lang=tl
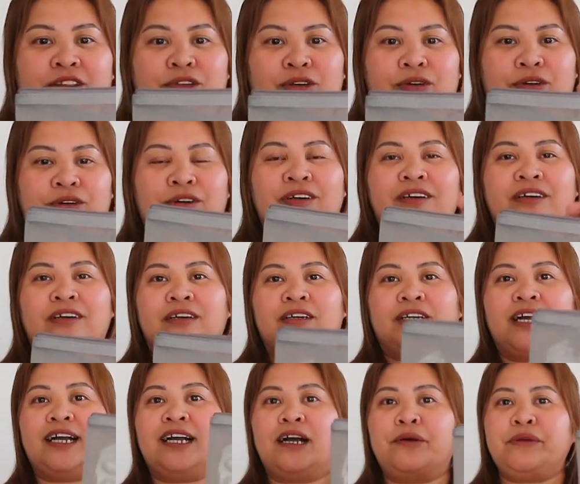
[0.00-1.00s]
dito,
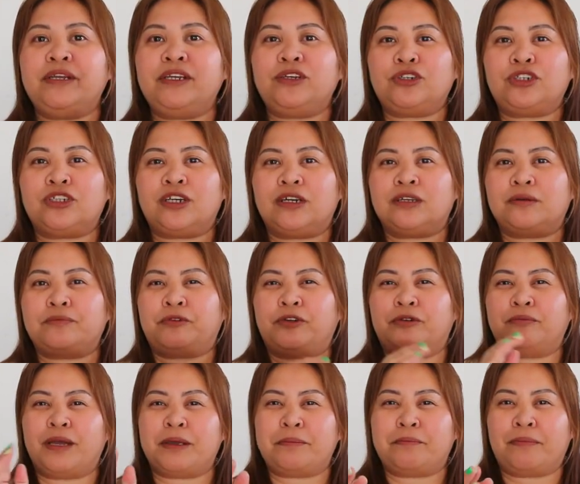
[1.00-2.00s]
gagawin ko siyang for
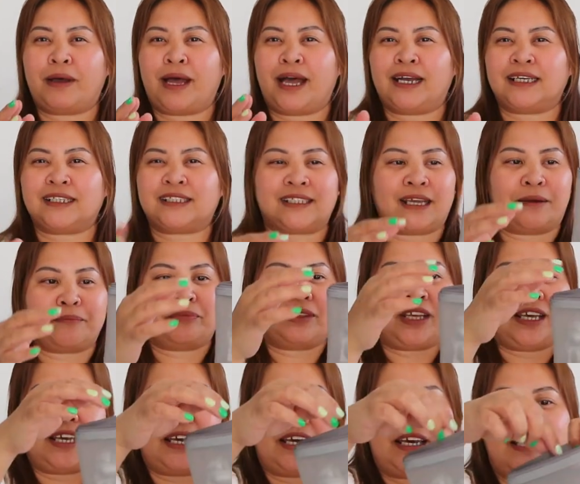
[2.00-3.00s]
my bag,
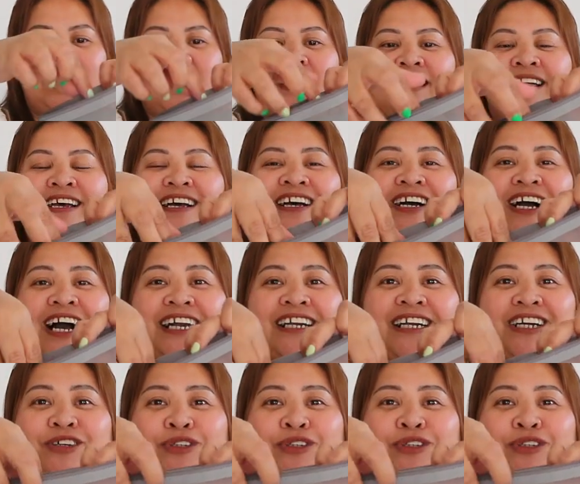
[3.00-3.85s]
something eh. Ang